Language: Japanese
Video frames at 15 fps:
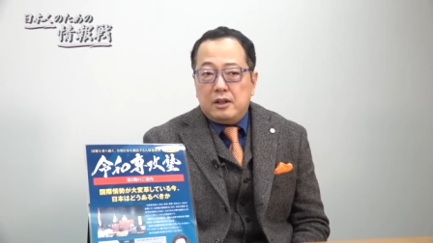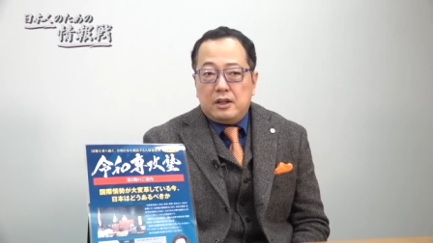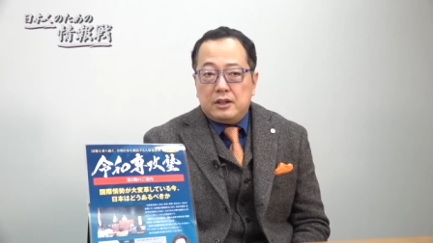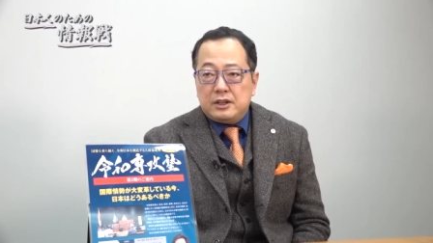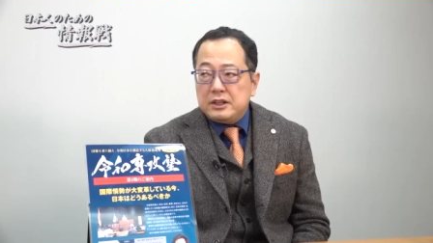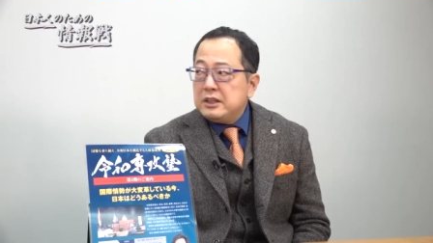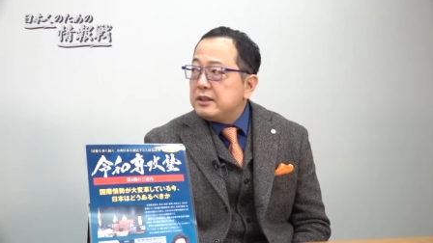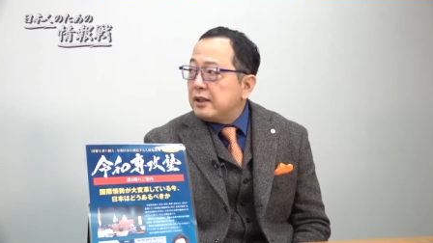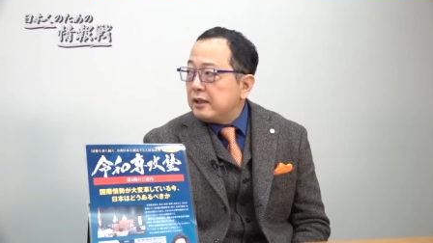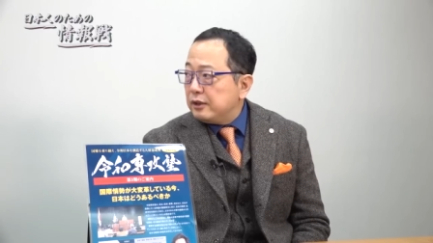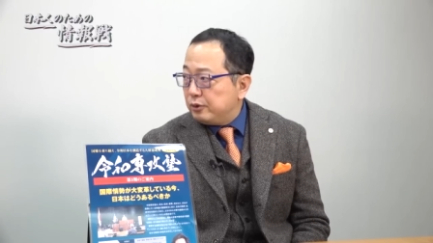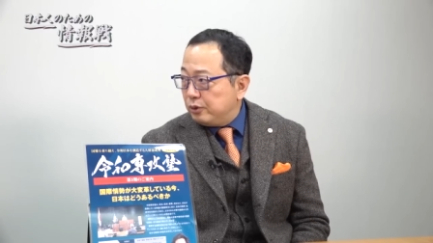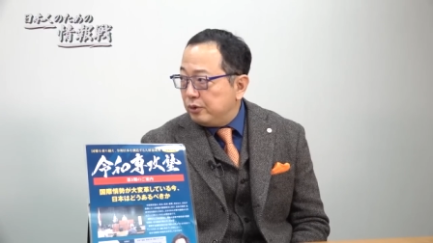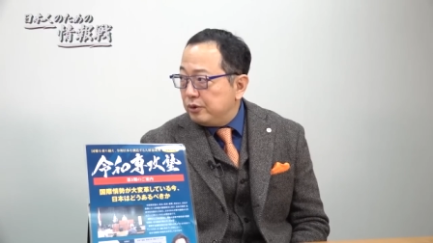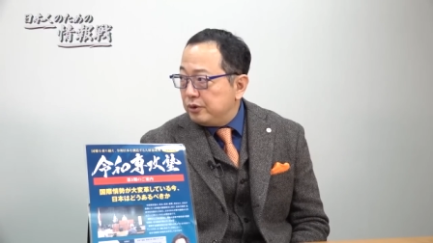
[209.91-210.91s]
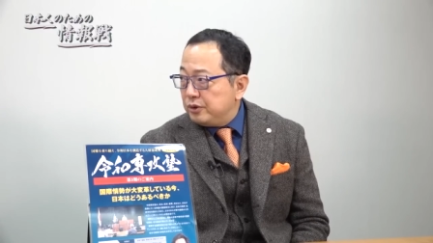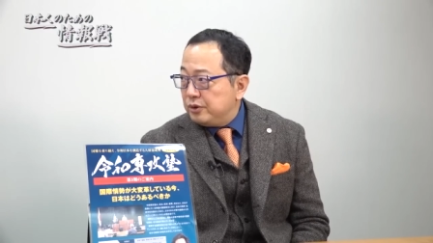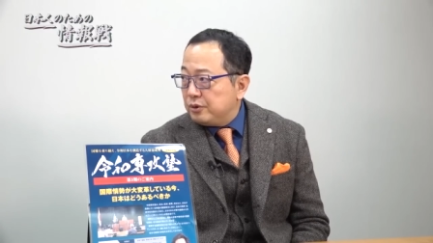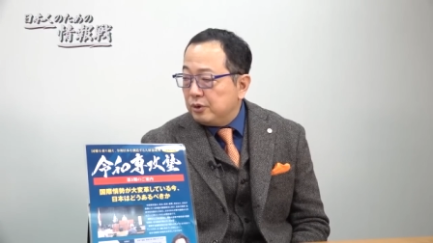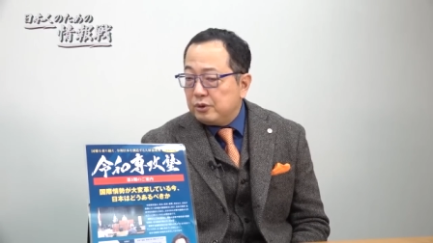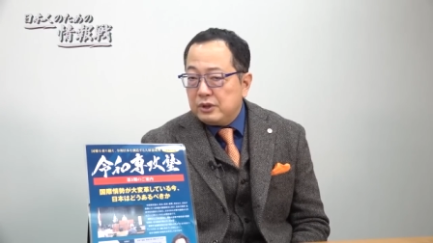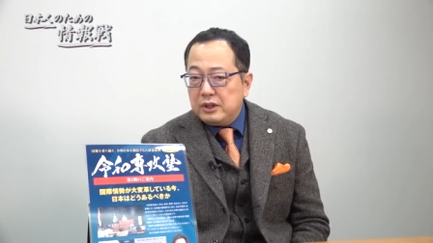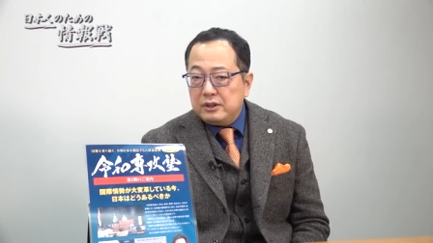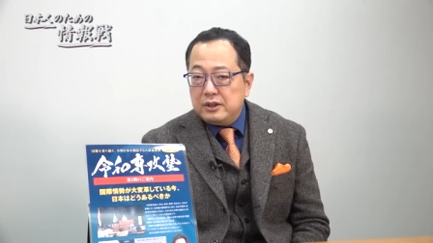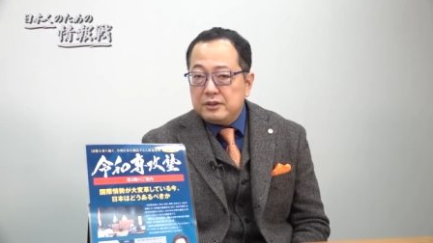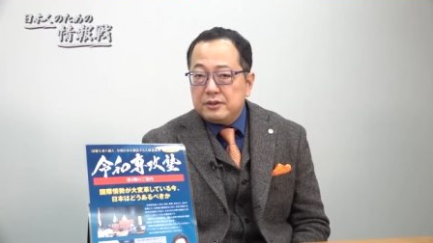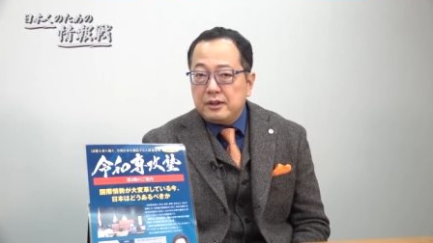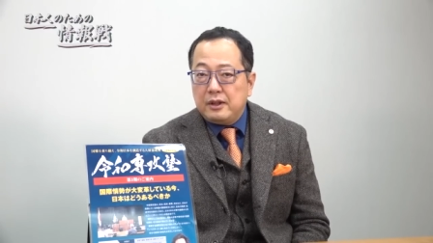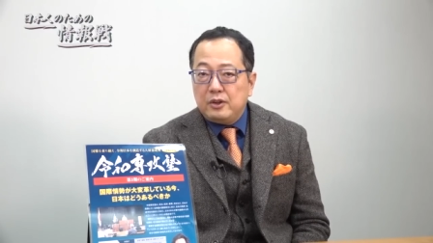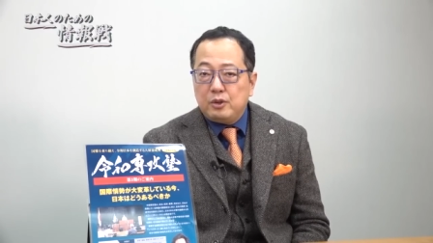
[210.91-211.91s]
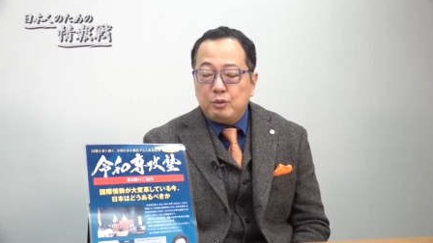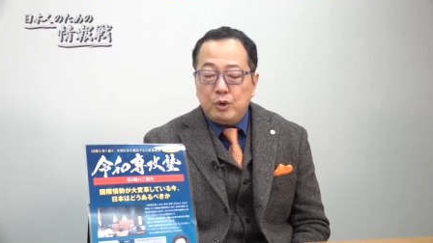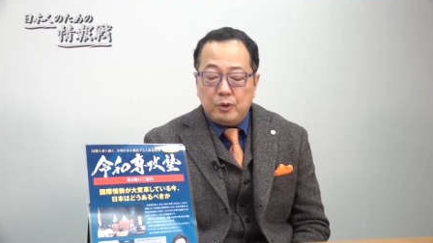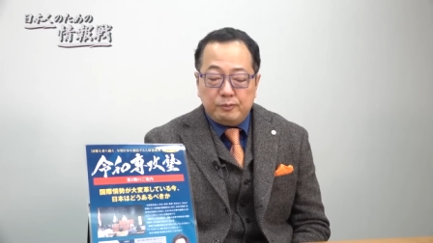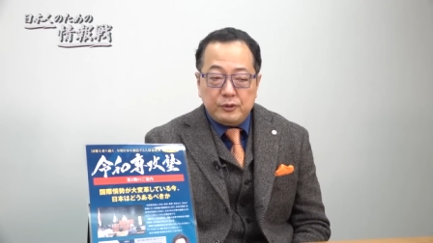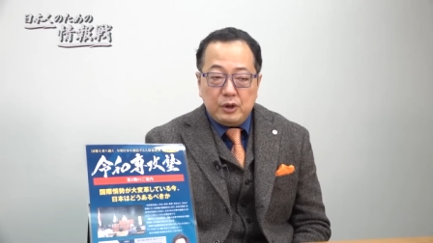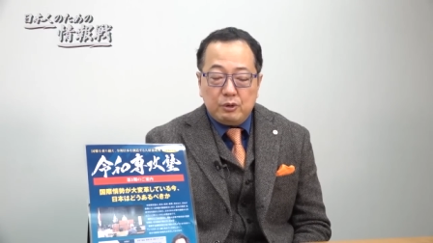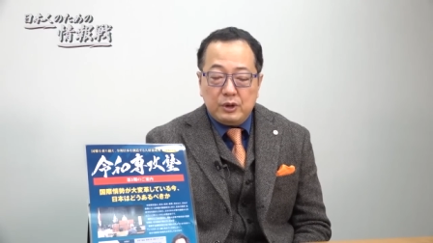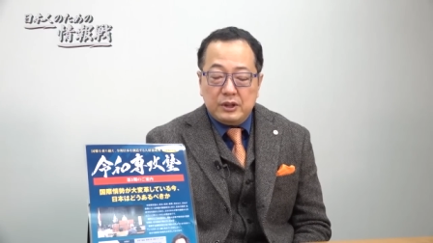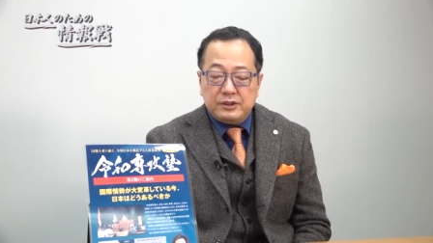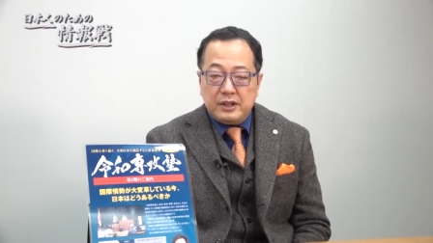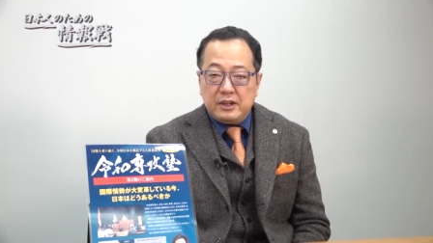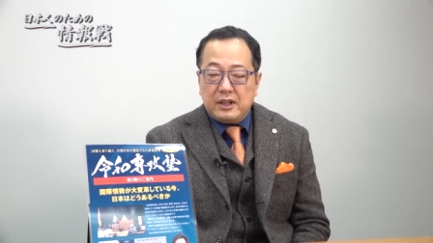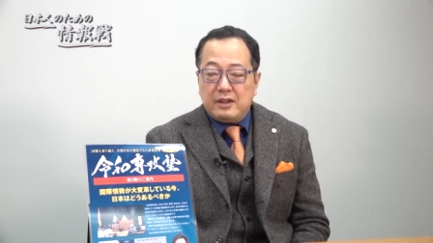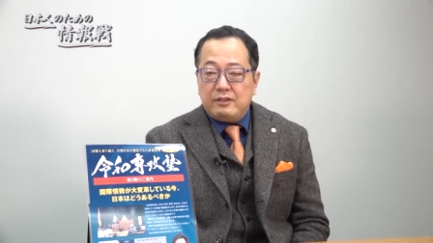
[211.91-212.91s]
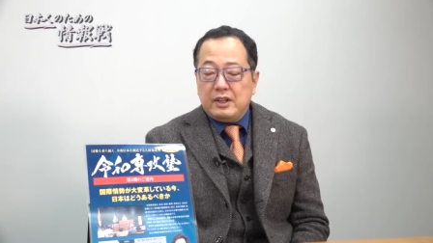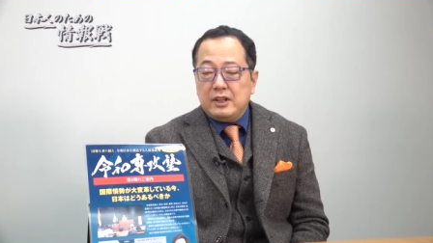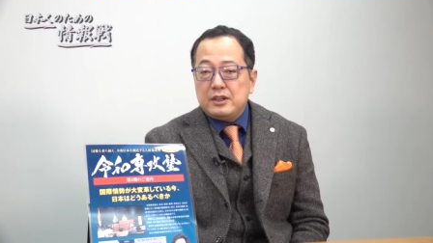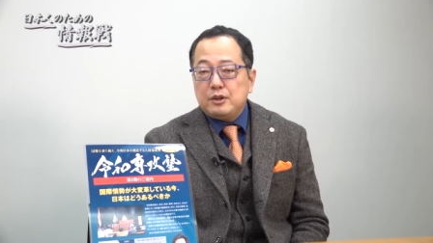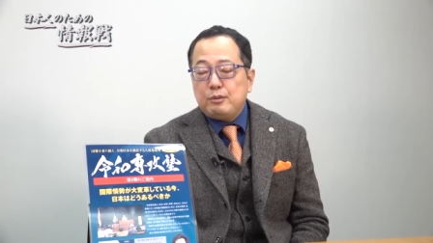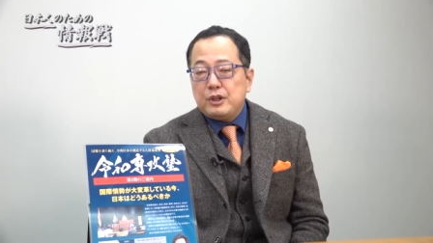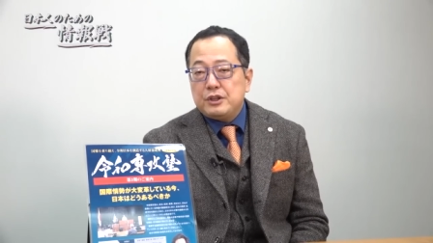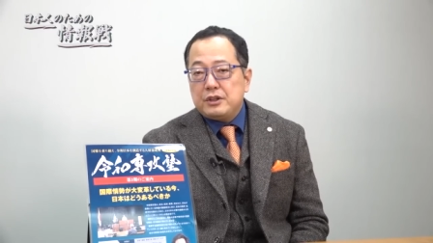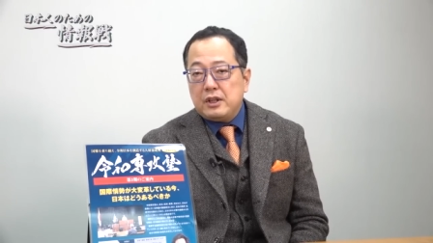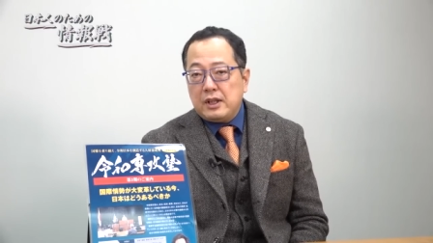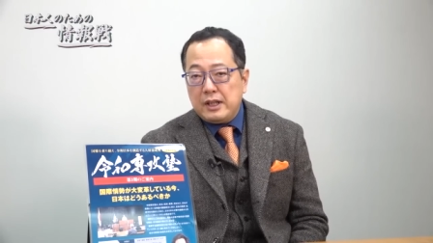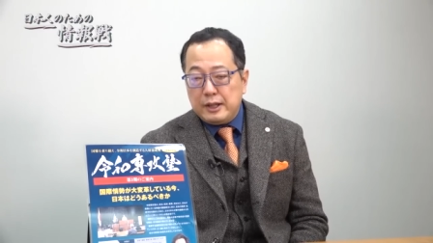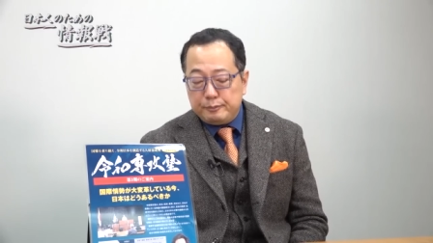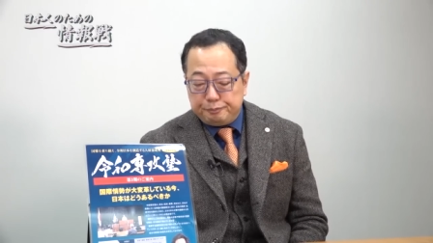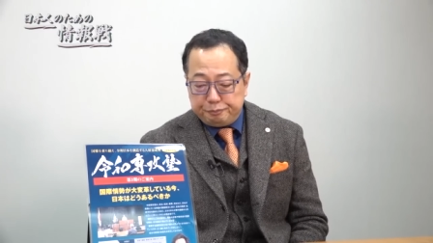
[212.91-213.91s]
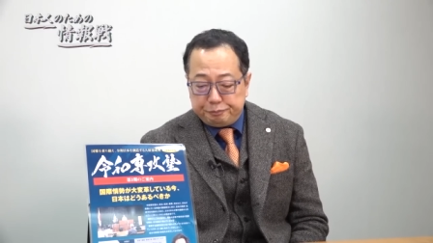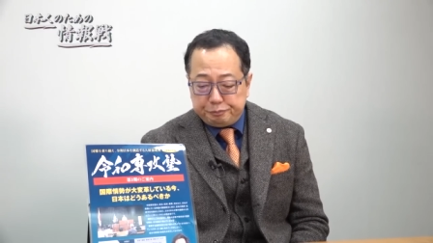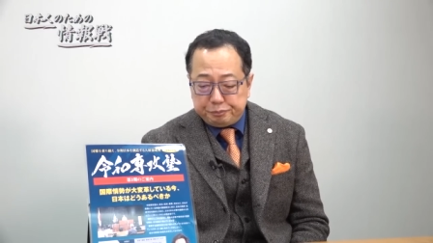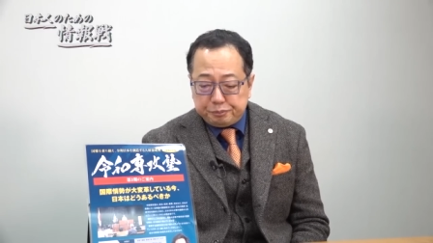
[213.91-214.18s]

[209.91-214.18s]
あ、敷いたかということなんですけれども、はい、これ前回も話しましたが、